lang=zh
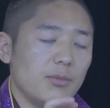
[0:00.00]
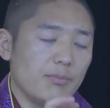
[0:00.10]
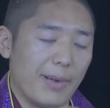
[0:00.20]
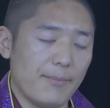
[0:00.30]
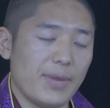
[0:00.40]

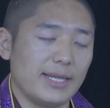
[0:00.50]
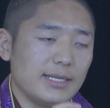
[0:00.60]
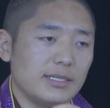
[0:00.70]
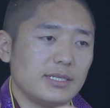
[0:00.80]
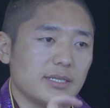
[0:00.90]
慢慢
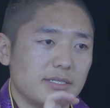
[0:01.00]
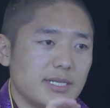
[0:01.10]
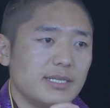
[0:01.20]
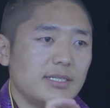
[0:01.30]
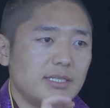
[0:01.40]
的这个
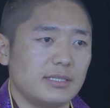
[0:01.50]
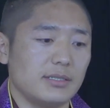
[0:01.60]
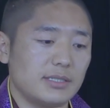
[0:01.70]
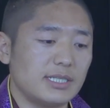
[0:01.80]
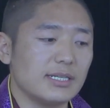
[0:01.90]
增
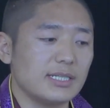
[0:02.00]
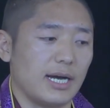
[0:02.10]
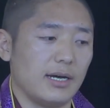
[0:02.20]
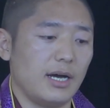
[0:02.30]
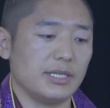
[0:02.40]
嗯增
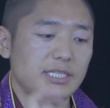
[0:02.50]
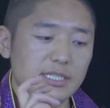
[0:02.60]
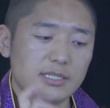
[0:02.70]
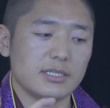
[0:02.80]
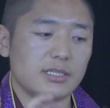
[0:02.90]
长啊，
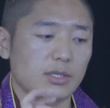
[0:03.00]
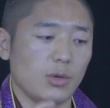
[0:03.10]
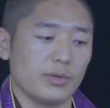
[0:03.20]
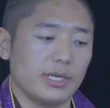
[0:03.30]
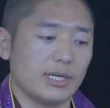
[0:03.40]
其实是
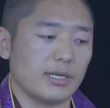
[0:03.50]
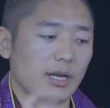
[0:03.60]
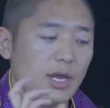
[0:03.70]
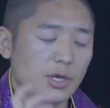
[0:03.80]
同一个人，